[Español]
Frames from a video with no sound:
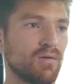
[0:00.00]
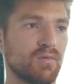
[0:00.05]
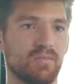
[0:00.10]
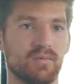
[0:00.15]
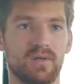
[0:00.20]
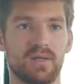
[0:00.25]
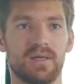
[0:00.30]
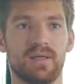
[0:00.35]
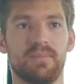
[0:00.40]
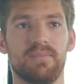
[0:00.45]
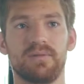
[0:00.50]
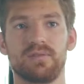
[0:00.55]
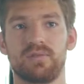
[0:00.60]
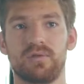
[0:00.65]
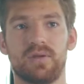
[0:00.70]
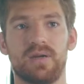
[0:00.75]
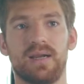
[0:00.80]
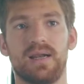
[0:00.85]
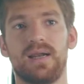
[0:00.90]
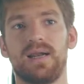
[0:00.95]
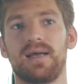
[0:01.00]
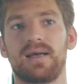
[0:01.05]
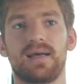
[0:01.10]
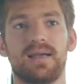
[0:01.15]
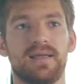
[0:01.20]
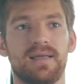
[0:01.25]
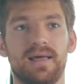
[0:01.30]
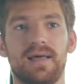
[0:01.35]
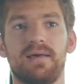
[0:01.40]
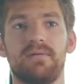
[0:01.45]
como dije, mencionara la
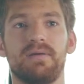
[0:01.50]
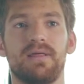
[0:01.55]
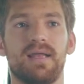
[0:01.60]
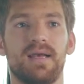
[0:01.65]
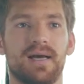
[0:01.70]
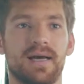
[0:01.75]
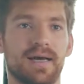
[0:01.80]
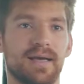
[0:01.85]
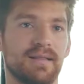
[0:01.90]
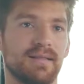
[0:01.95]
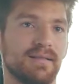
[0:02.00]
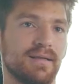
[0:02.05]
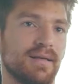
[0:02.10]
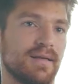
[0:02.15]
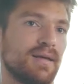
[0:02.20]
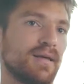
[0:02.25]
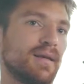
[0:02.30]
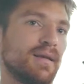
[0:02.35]
calidad de vida de la gente.